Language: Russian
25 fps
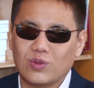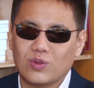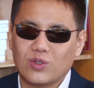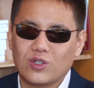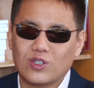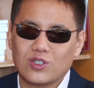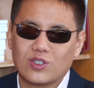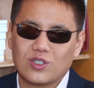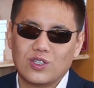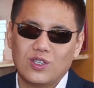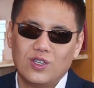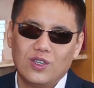У
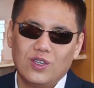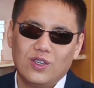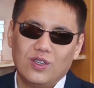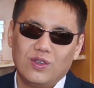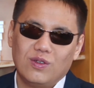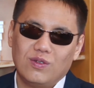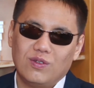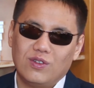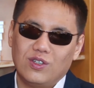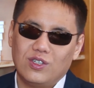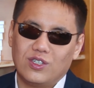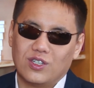нас,
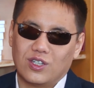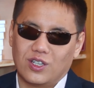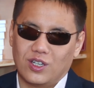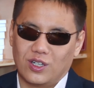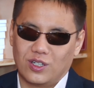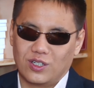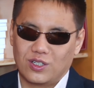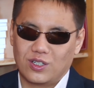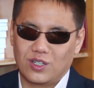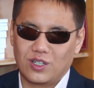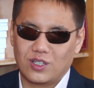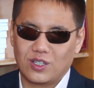видите,
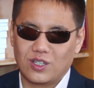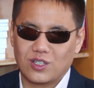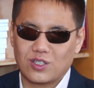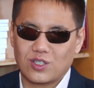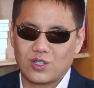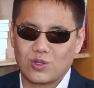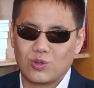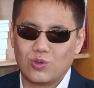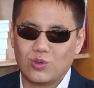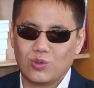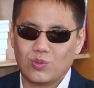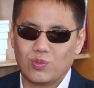как, когда
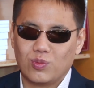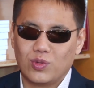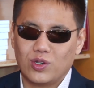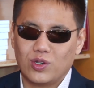закон